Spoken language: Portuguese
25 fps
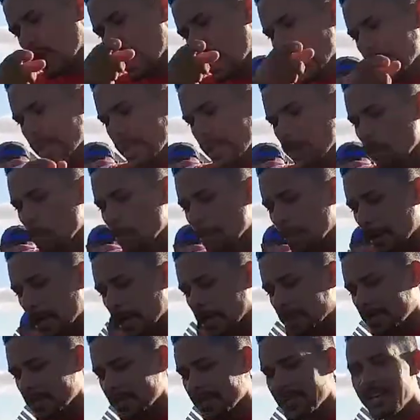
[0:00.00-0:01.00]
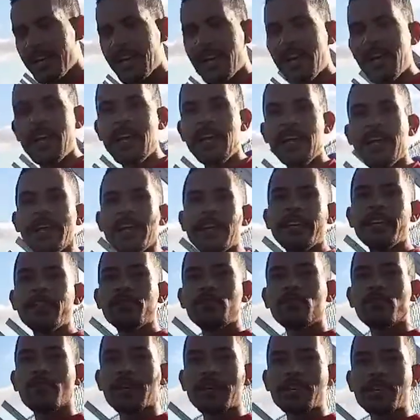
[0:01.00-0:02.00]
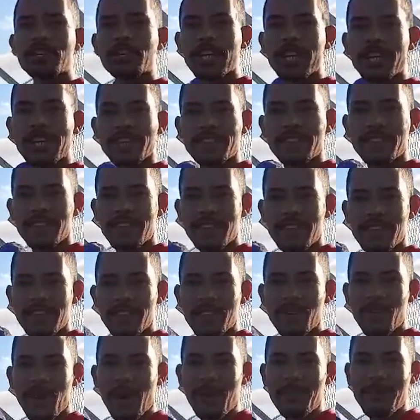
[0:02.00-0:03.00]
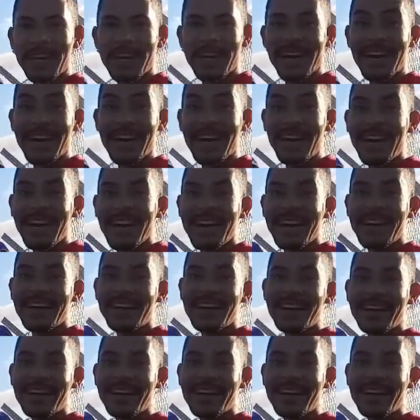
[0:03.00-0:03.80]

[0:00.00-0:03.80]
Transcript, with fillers: teu like, compartilha e nunca esqueça que o amanhã.